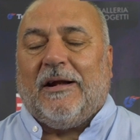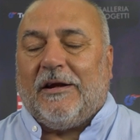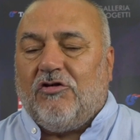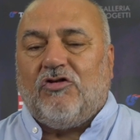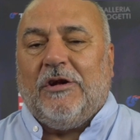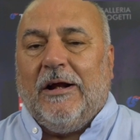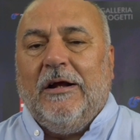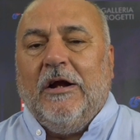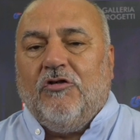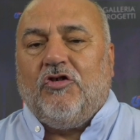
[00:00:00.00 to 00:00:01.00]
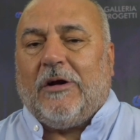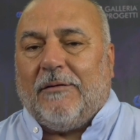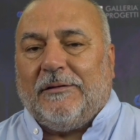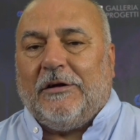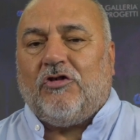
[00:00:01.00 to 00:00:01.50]
la Regina,
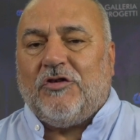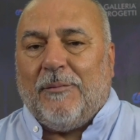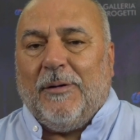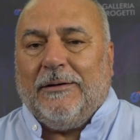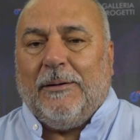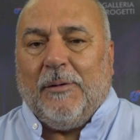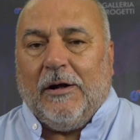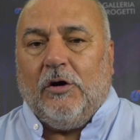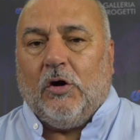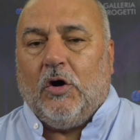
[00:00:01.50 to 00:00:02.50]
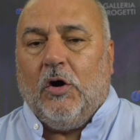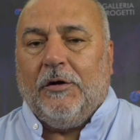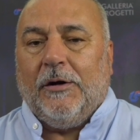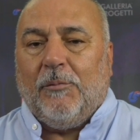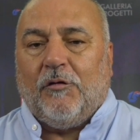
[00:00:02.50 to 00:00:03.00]
giocava decisamente meglio con
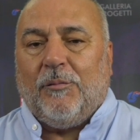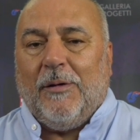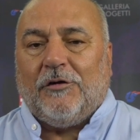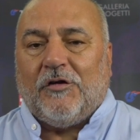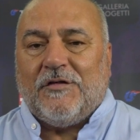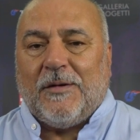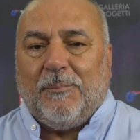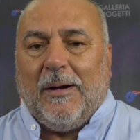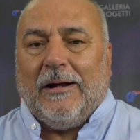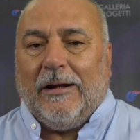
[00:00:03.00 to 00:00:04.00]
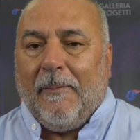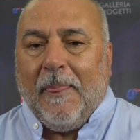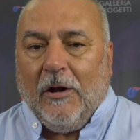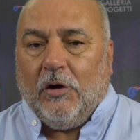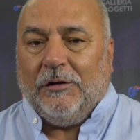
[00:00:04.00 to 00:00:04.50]
movimento senza palla,
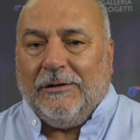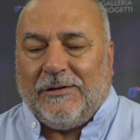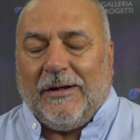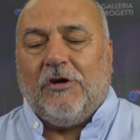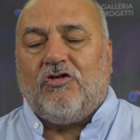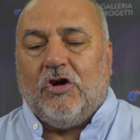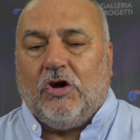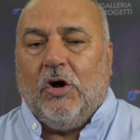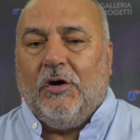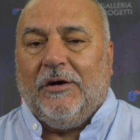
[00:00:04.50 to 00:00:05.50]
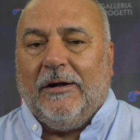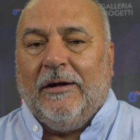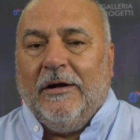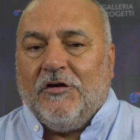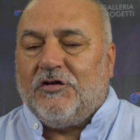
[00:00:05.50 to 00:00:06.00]
con intrecci, con
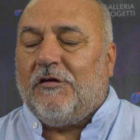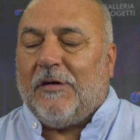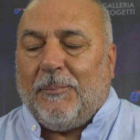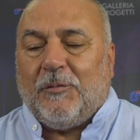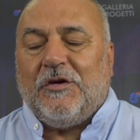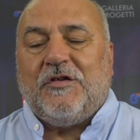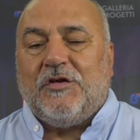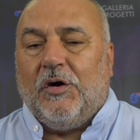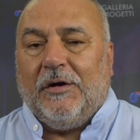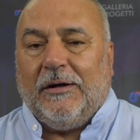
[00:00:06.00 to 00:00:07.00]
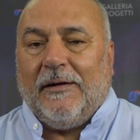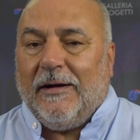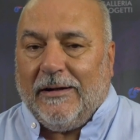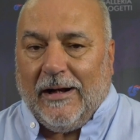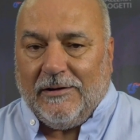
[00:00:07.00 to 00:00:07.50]
sovrapposizioni che
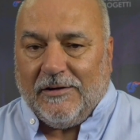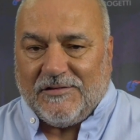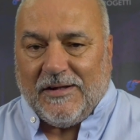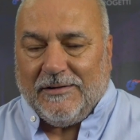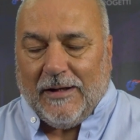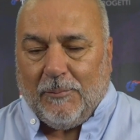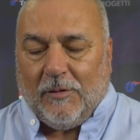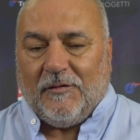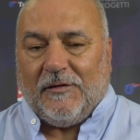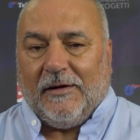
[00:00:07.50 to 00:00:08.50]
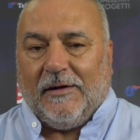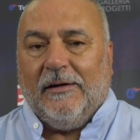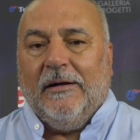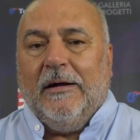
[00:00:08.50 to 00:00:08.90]
nel Cagliari stentiamo a vedere.